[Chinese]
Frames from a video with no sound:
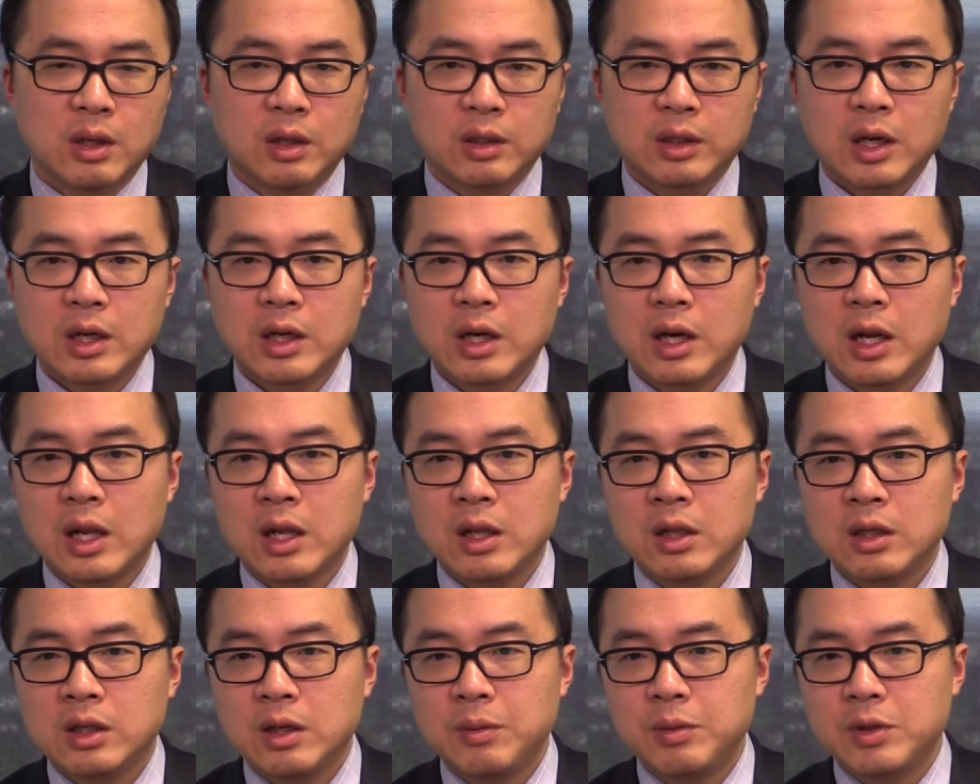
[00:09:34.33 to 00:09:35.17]
当然
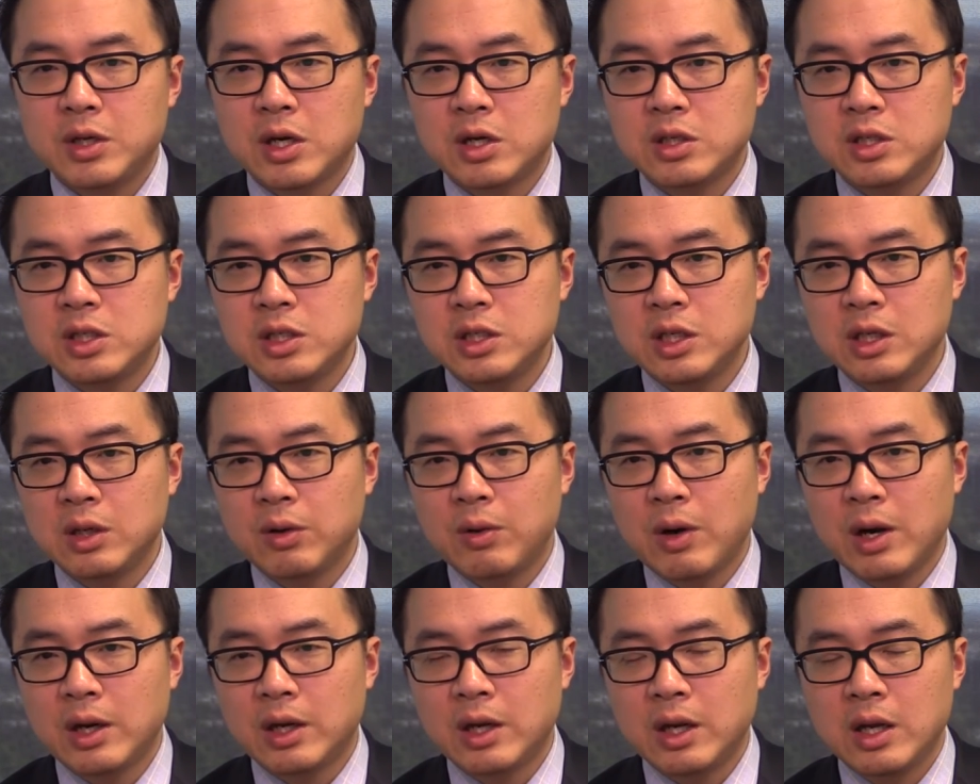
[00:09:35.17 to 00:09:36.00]
了，你比较激进的
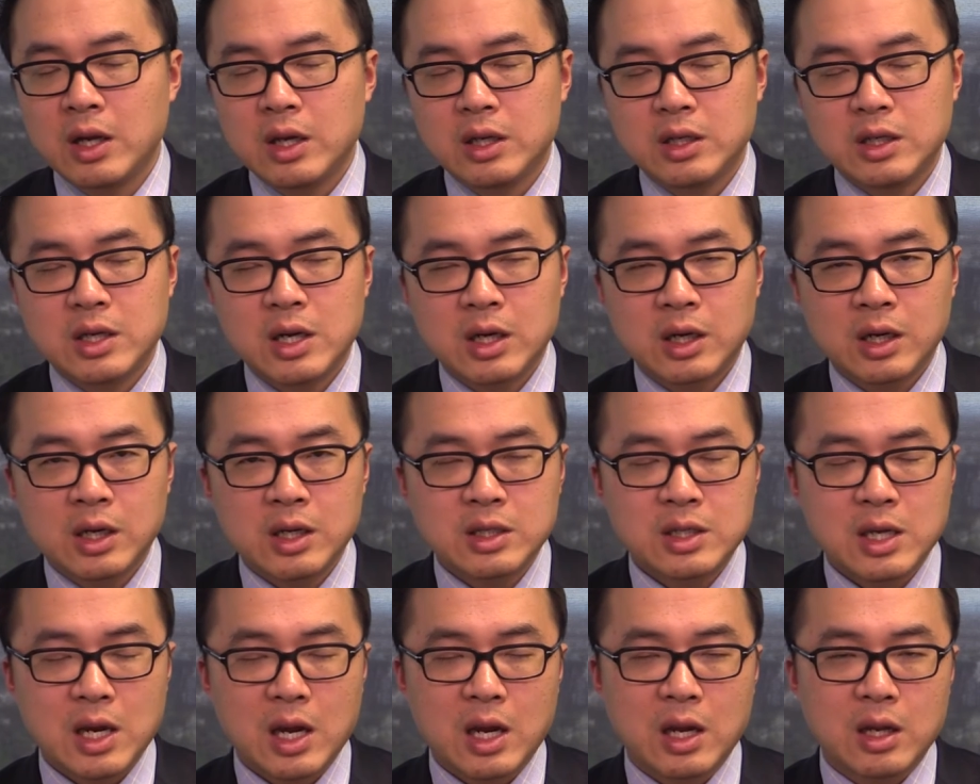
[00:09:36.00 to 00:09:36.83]
话呢，也可以
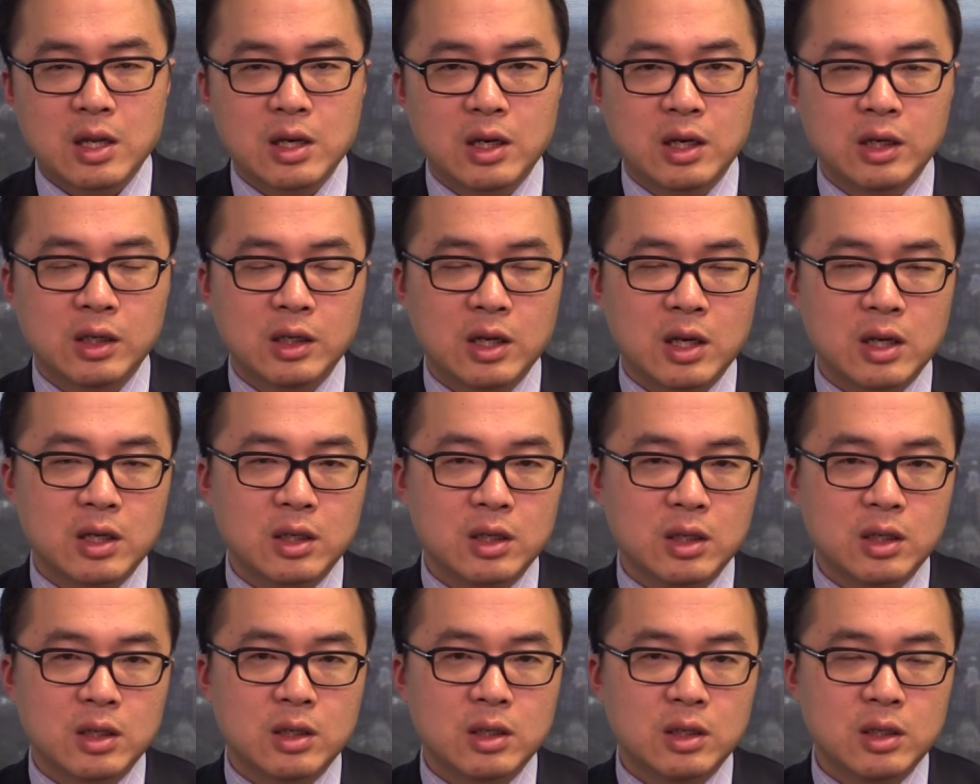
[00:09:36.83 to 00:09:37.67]
在零点
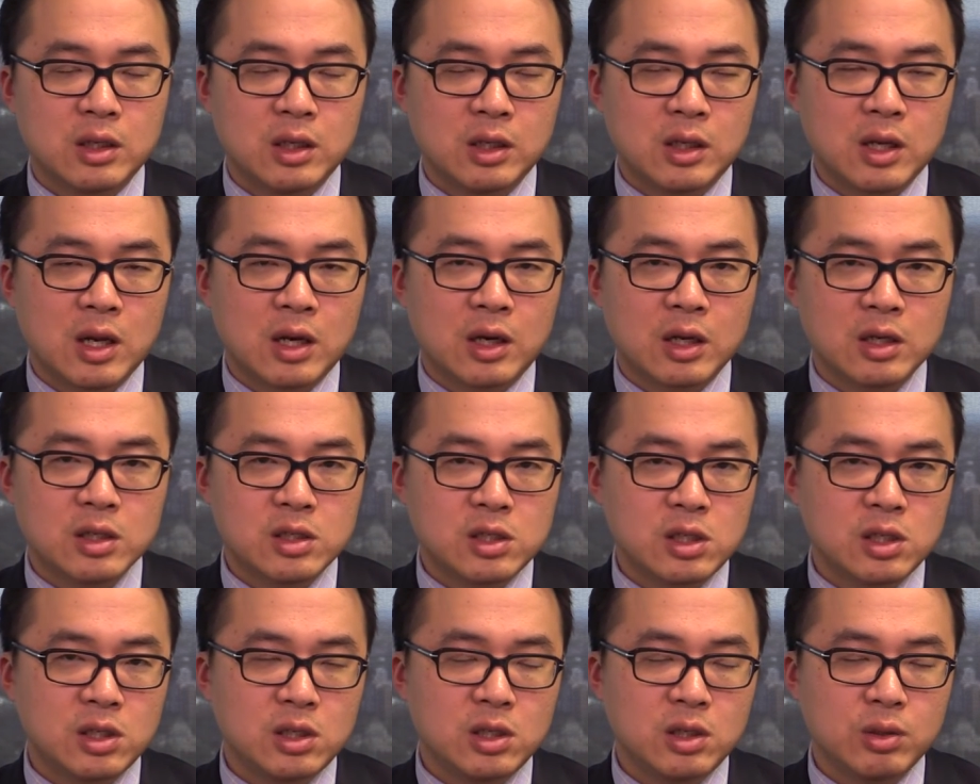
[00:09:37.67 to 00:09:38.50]
一点零
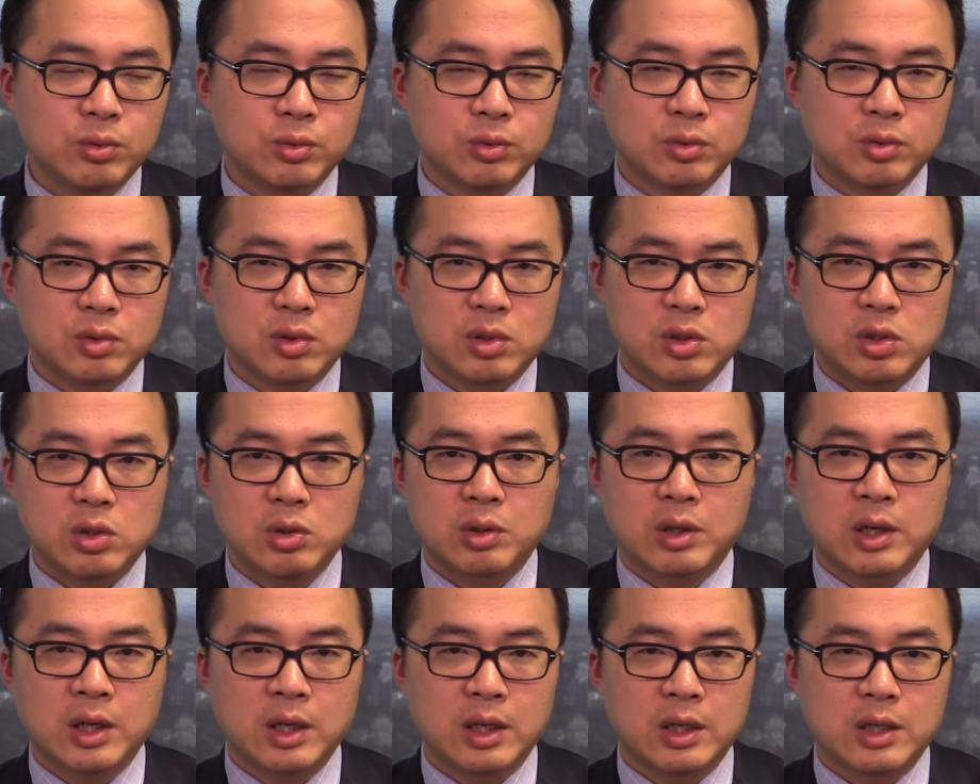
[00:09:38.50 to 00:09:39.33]
七一五
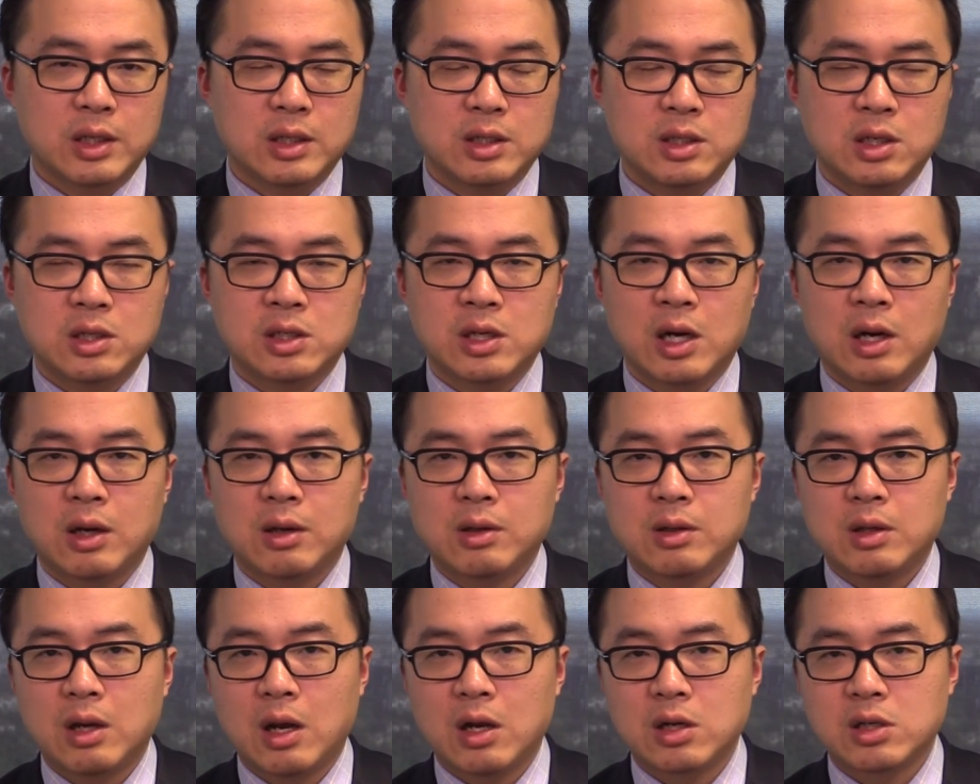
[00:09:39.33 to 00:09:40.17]
就可以进场
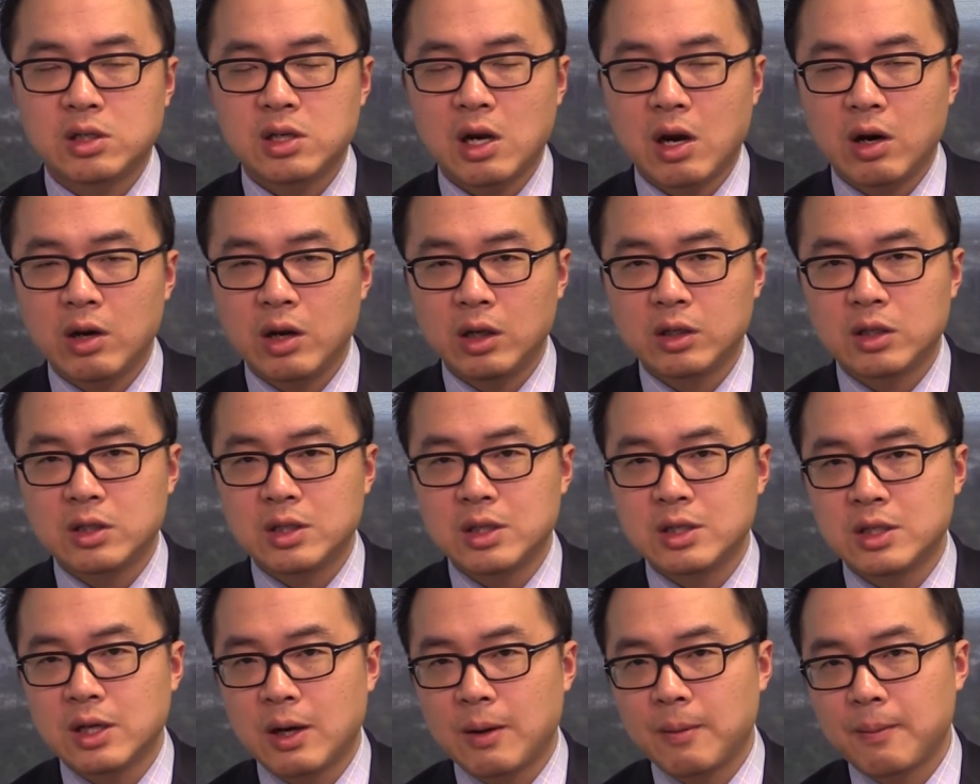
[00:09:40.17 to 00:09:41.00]
啊，少量的
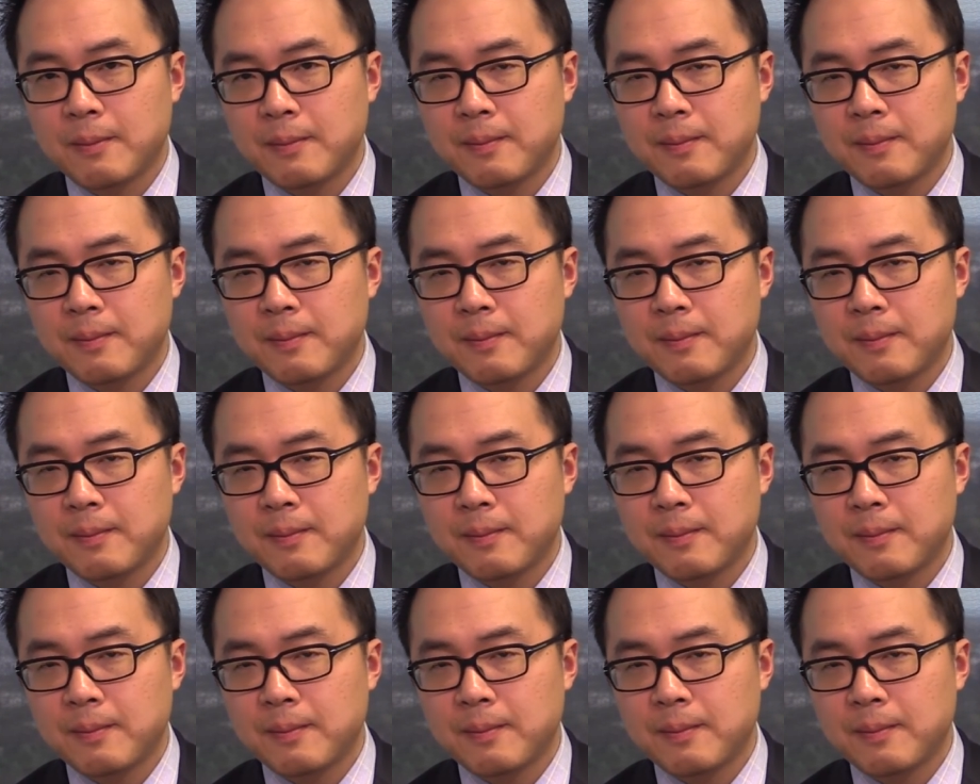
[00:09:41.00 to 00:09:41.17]
进场。